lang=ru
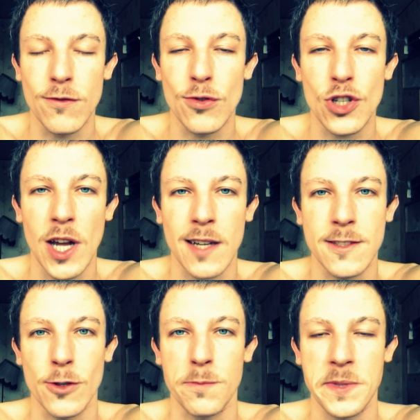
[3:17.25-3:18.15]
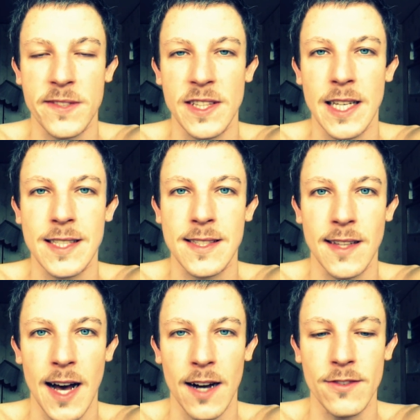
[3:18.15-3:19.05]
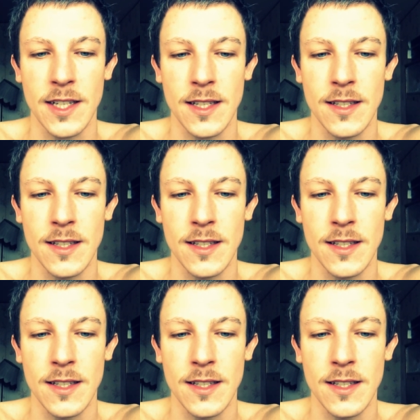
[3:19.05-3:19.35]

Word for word: в лучах собственной славы.